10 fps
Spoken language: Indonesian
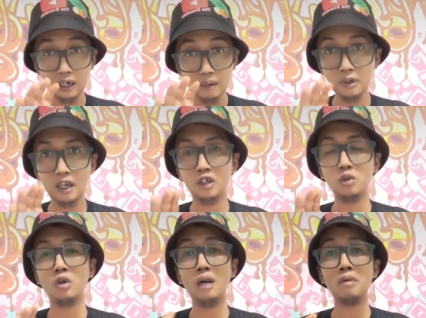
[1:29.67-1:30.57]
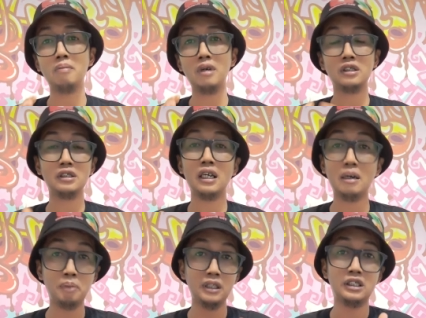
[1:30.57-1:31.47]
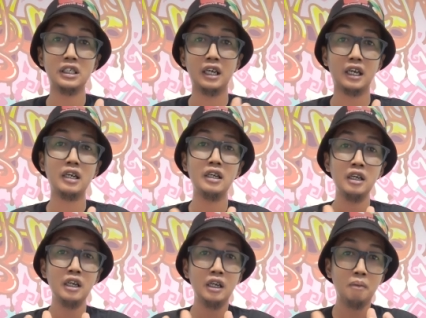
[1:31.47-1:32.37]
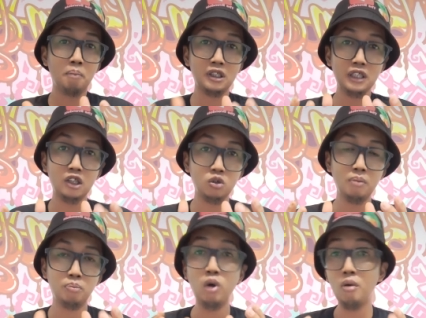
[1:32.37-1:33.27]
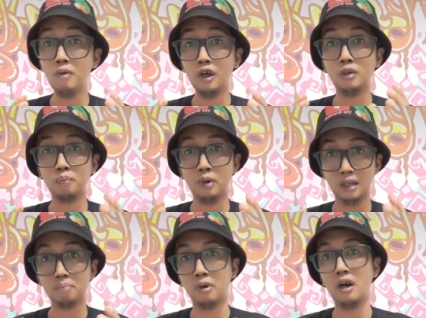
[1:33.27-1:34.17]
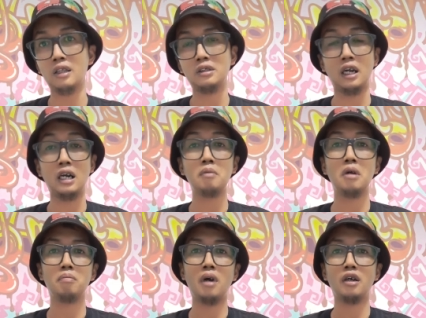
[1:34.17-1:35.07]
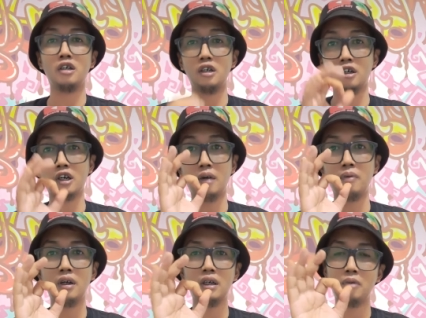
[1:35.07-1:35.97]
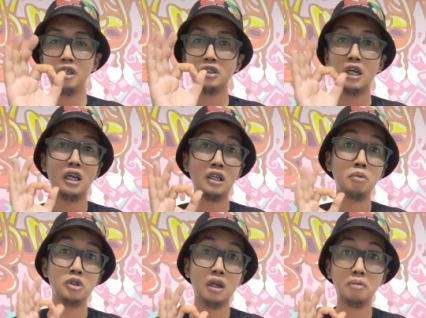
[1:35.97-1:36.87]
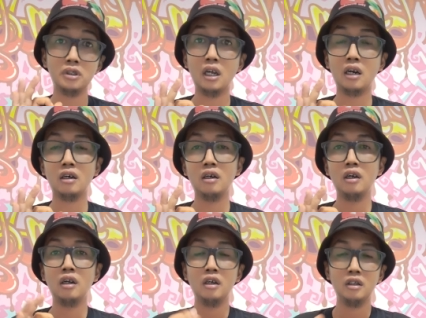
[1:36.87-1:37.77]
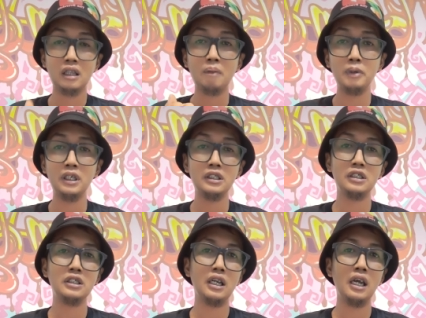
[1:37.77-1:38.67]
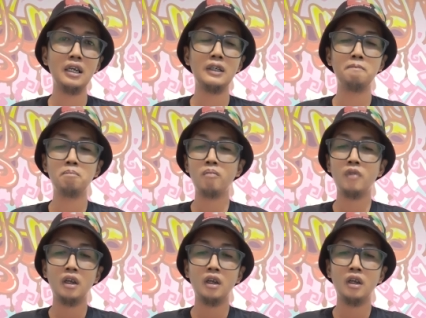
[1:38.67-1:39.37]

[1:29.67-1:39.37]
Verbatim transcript: Kelebihan dura memang secara BJR persatuan buah memang berat-berat karena memang kenapa namanya cangkangnya besar-besar. Tapi di sisi lain,